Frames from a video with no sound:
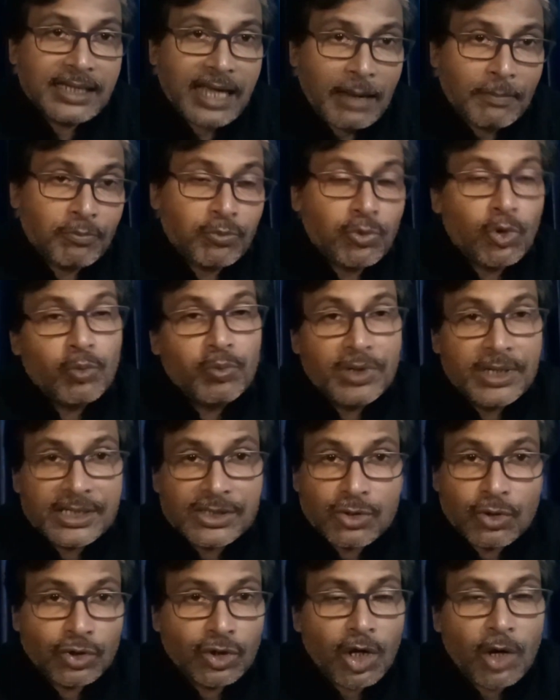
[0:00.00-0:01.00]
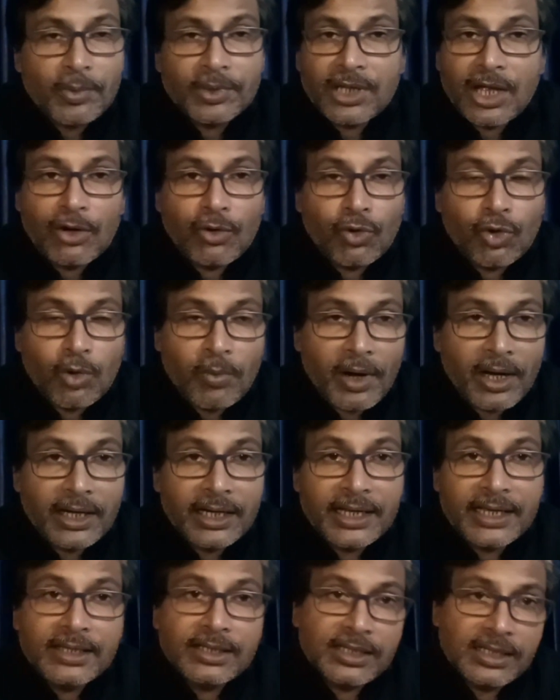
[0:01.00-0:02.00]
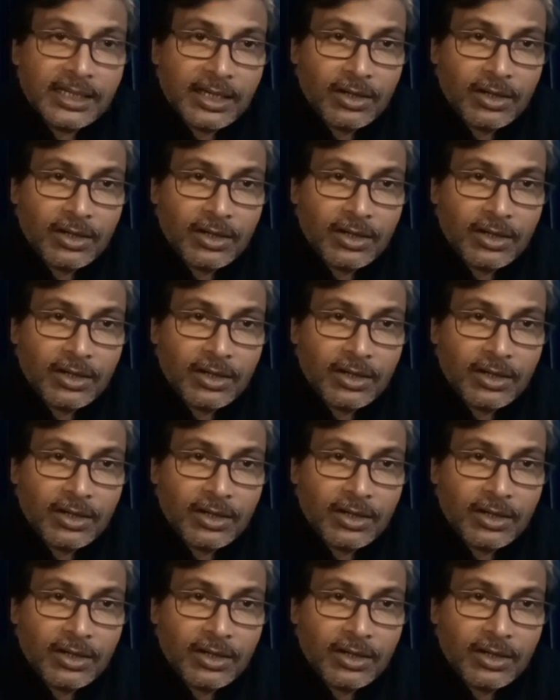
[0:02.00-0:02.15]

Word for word: অ্যাপ্রুভ লিস্ট হতে হবে তার কোনো মানে নেই